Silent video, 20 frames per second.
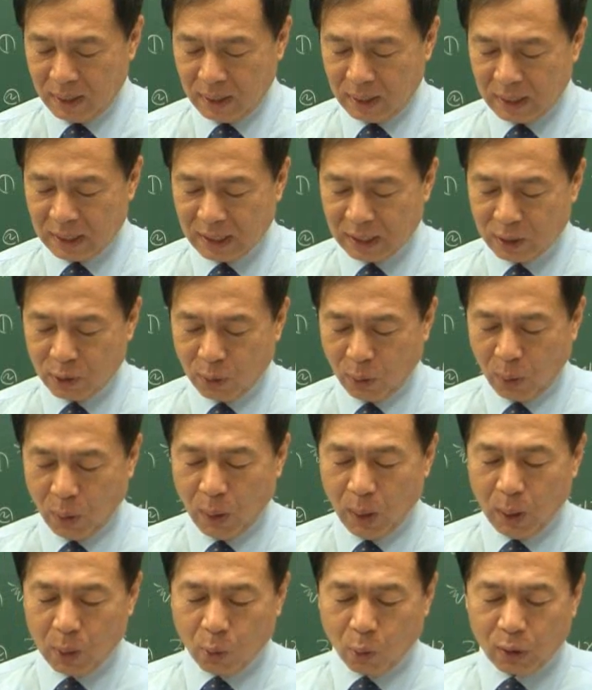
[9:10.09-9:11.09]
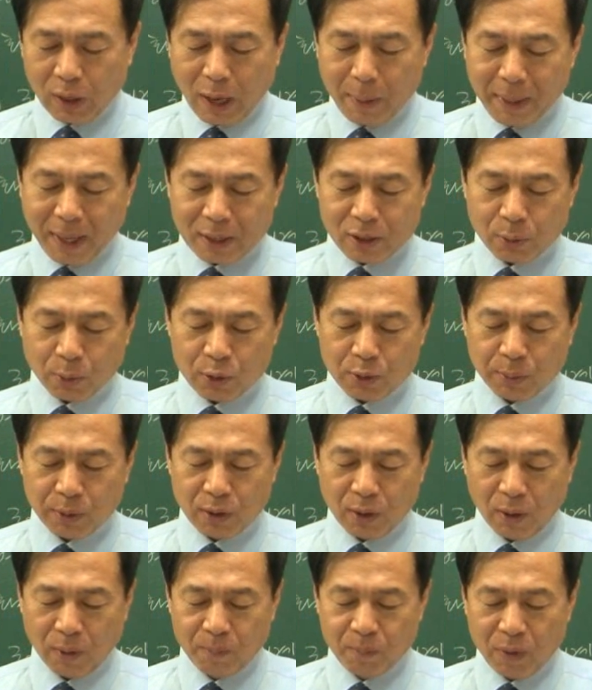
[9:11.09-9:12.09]
이제 그리고 그 다음에 가서
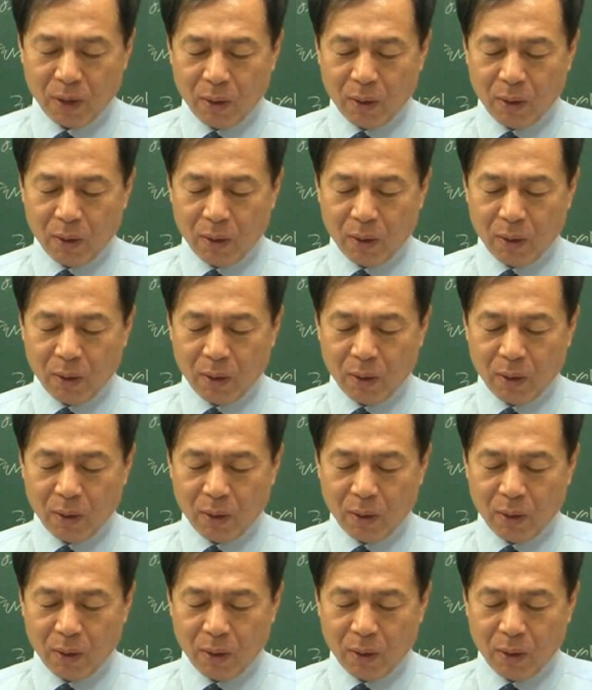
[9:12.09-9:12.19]
보시면요.